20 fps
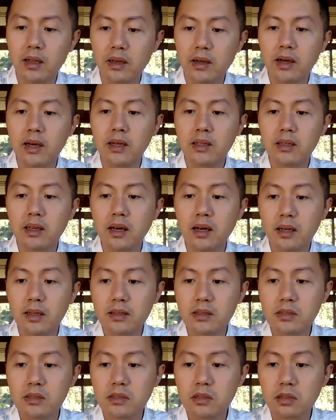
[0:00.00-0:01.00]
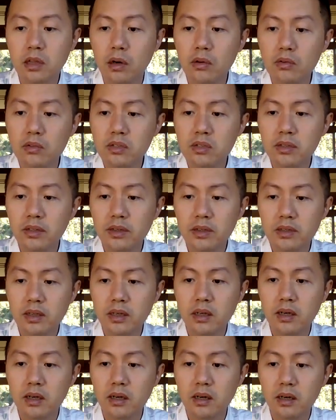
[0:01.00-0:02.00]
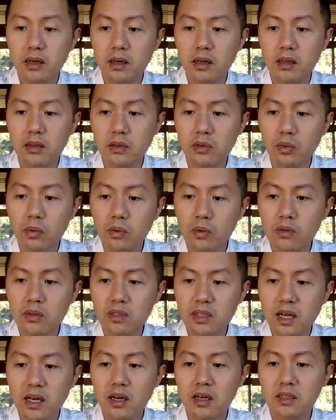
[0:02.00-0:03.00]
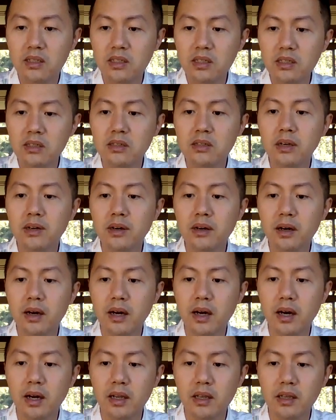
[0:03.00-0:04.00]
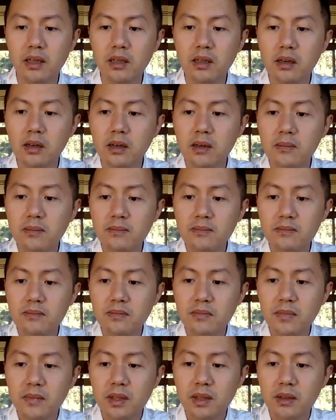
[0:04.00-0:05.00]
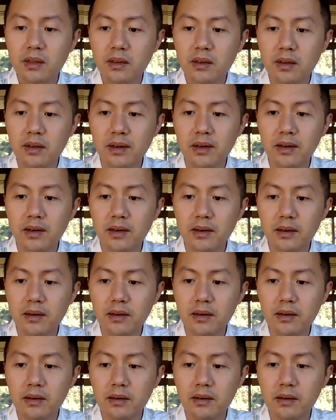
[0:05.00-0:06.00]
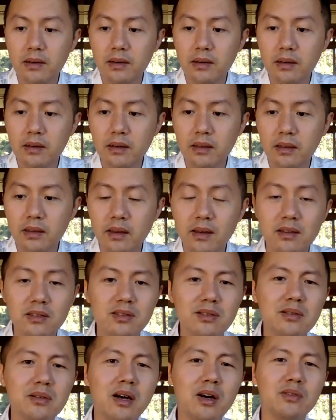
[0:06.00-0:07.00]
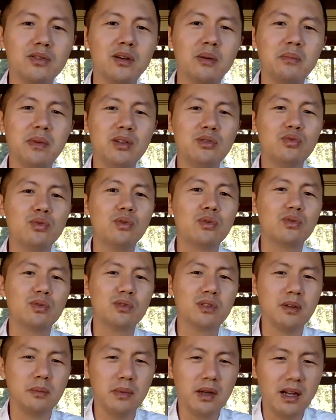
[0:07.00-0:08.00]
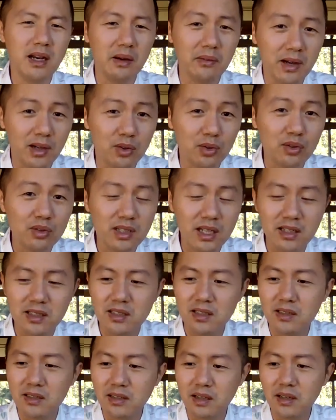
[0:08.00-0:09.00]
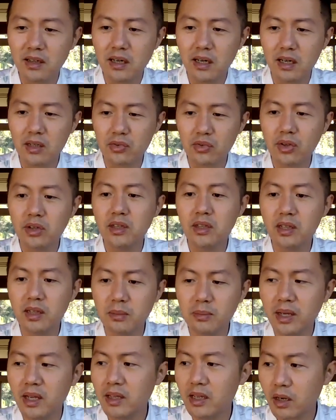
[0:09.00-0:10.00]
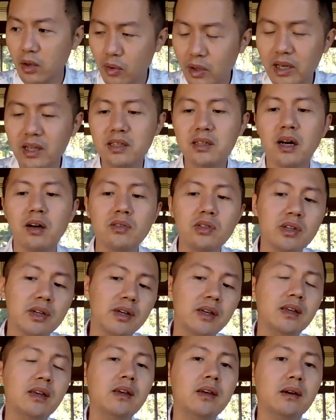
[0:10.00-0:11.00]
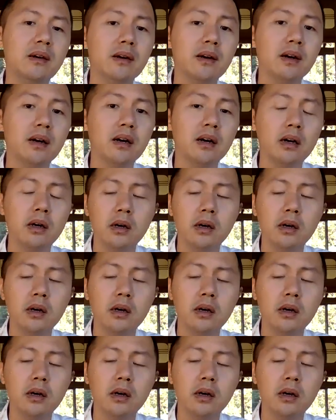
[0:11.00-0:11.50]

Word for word: 你看他是投资的这个哪吒汽车啊，一呃也是好像没做出什么来吧？哪吒汽车啊，所以里面也亏了好几个亿啊。